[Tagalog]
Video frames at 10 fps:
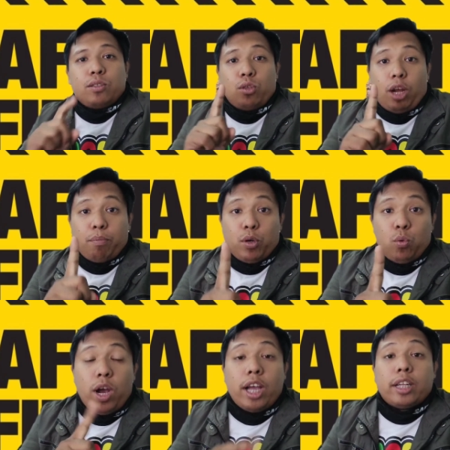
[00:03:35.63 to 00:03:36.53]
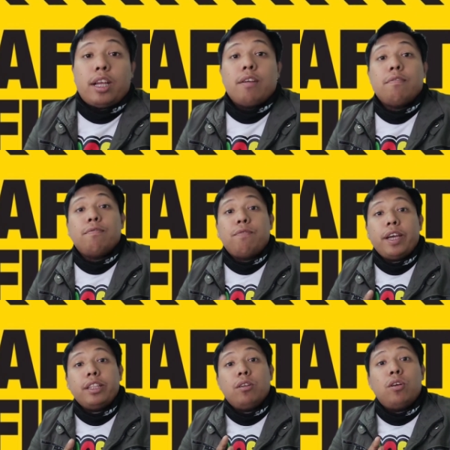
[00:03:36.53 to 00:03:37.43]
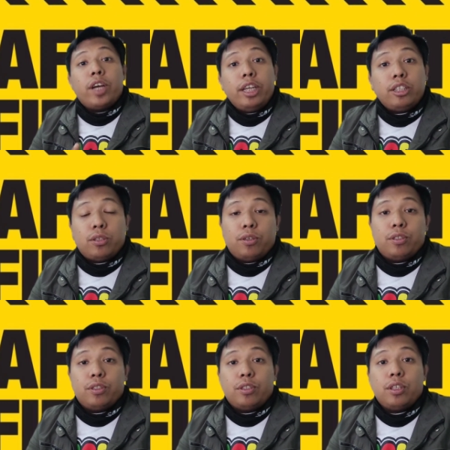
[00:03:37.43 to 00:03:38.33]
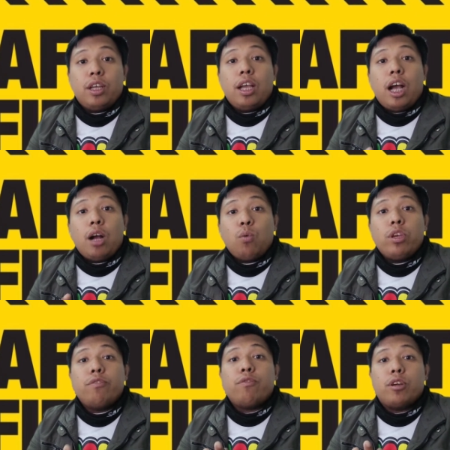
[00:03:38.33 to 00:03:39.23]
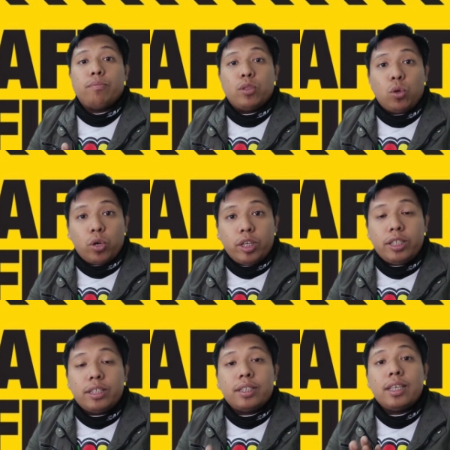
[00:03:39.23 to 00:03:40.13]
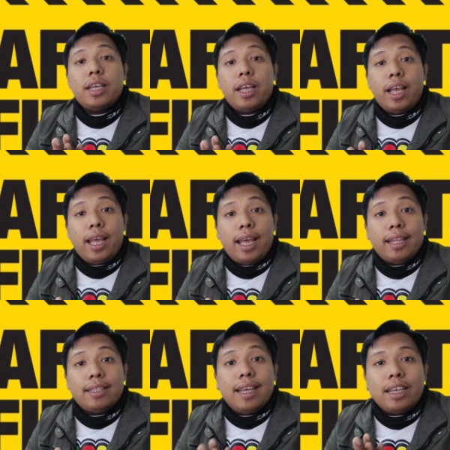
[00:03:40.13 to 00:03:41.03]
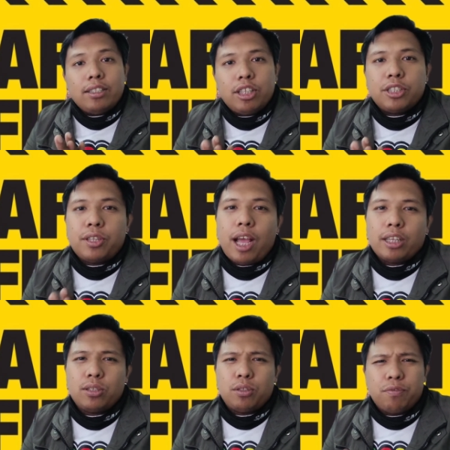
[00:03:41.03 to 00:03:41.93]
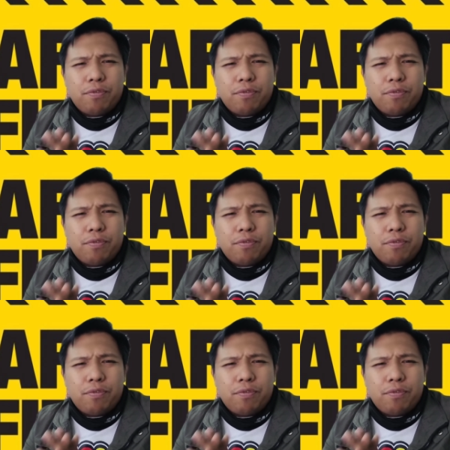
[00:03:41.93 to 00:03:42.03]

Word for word: So number 1, find a location away from noise, and distraction.